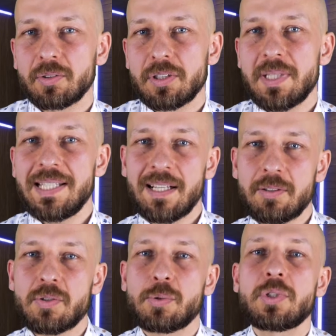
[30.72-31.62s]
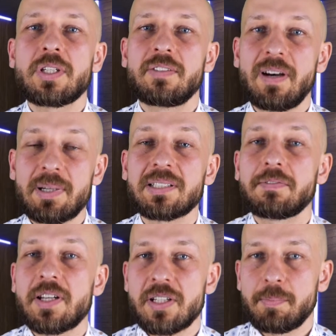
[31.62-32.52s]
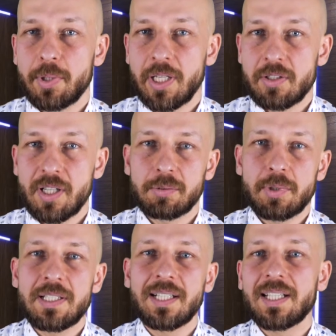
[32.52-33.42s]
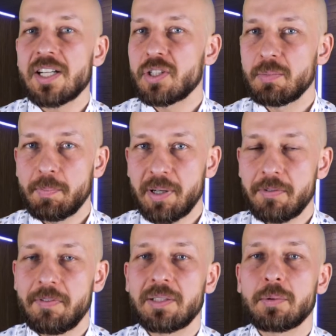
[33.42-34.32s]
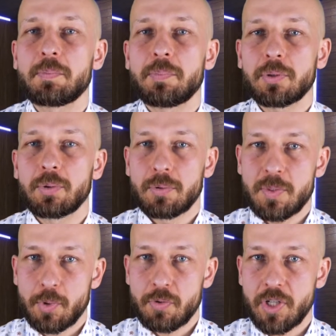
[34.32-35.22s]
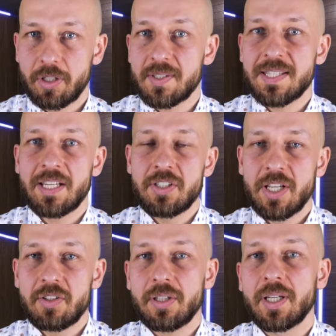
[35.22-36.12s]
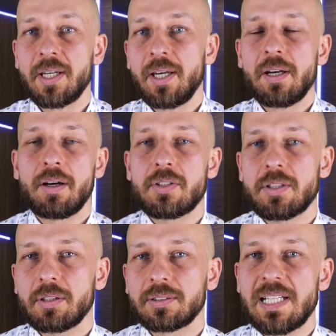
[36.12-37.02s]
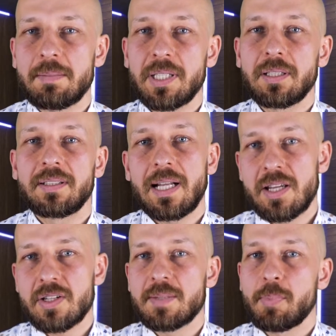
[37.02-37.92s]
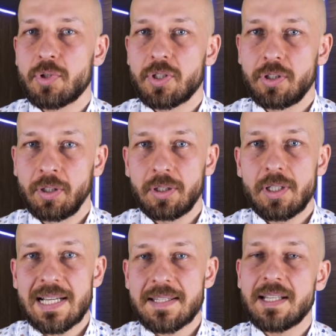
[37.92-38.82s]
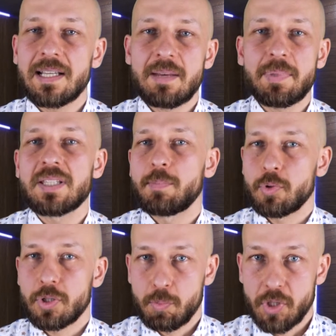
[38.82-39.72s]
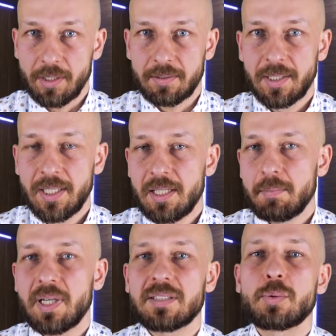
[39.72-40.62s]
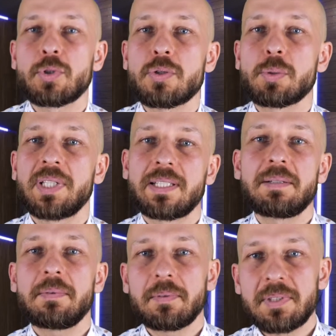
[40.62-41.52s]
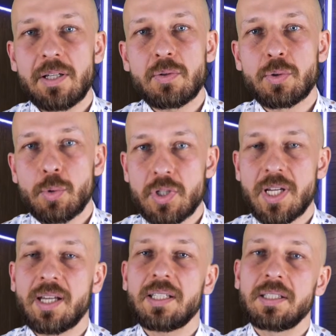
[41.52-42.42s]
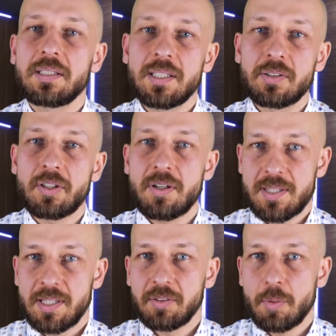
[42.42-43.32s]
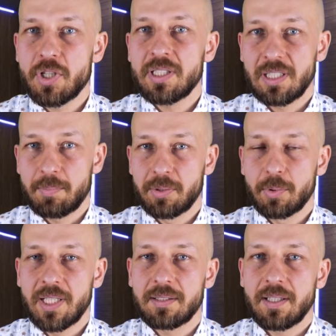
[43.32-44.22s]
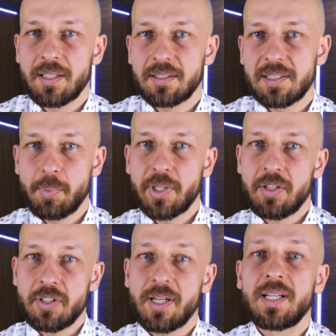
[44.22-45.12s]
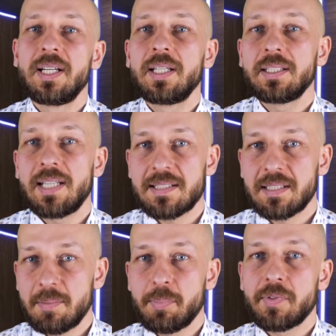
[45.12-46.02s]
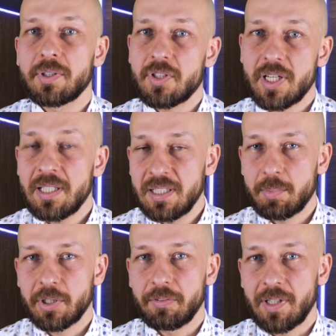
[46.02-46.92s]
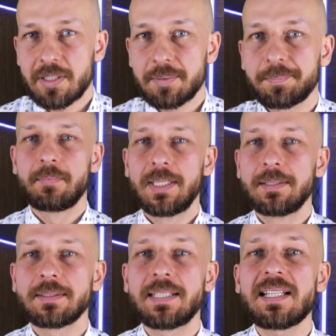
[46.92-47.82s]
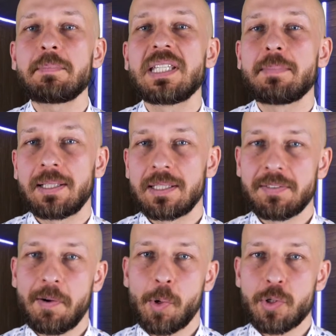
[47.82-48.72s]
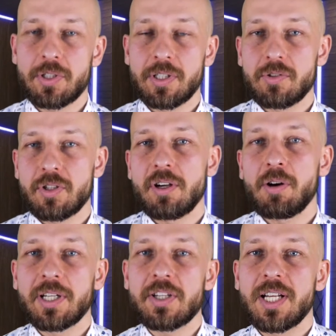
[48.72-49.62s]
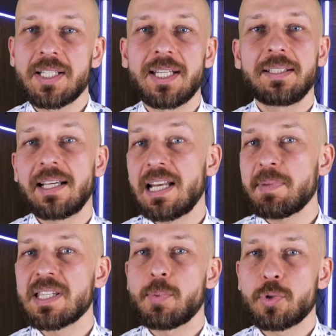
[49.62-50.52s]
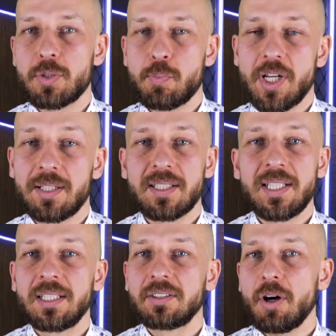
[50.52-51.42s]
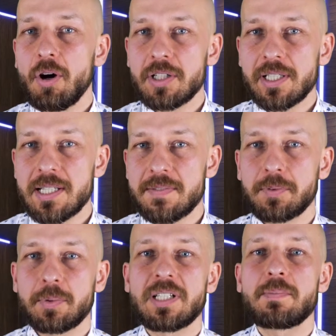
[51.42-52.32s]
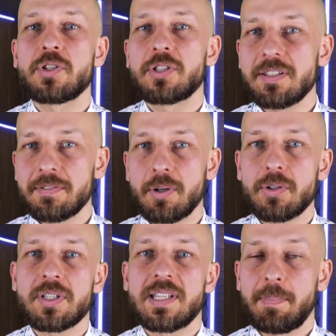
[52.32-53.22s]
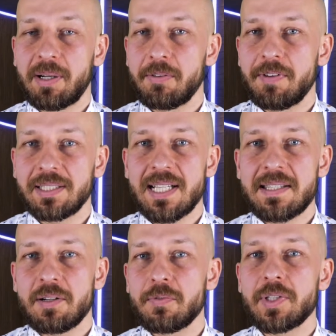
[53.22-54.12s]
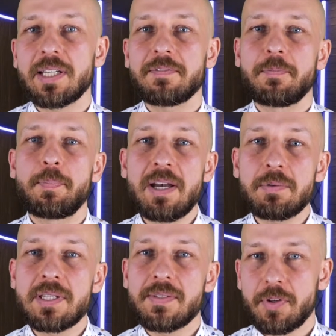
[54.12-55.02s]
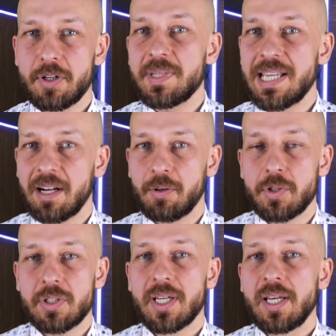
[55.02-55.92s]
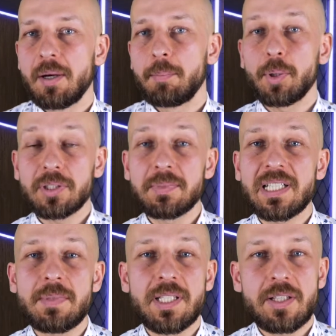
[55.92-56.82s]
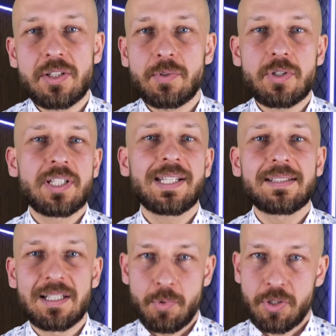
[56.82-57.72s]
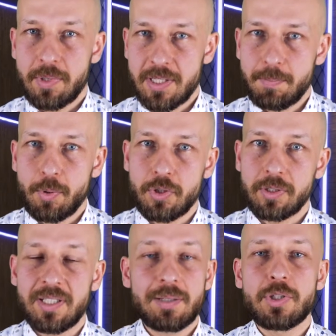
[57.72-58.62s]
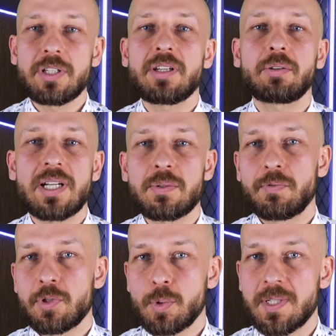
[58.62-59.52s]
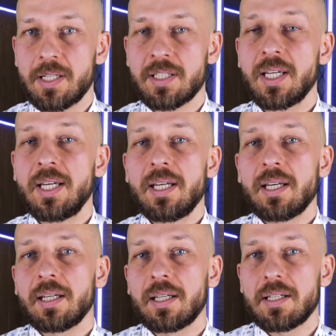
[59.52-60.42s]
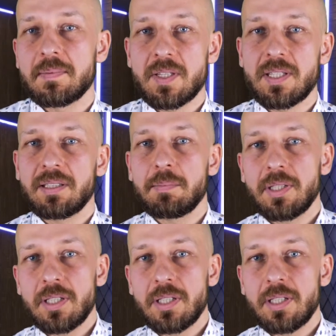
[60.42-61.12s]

tym, jak rozróżnić dwa bardzo ważne pojęcia, które na każdym opakowaniu produktu spożywczego znajdziecie. Chodzi o termin należy spożyć do oraz najlepiej spożyć przed. Bardzo dużo osób nadal nie rozróżnia i nie do końca dobrze interpretuje te, te pojęcia. Jak zatem powinno się je interpretować? Data minimalnej trwałości, czyli określenie najlepiej spożyć przed, to okres, w którym żywność zapakowana zachowuje w pełni swoją jakość. Po tym terminie ta żywność nadal może być spożyta, nie musicie jej od razu wyrzucać. E, co za tym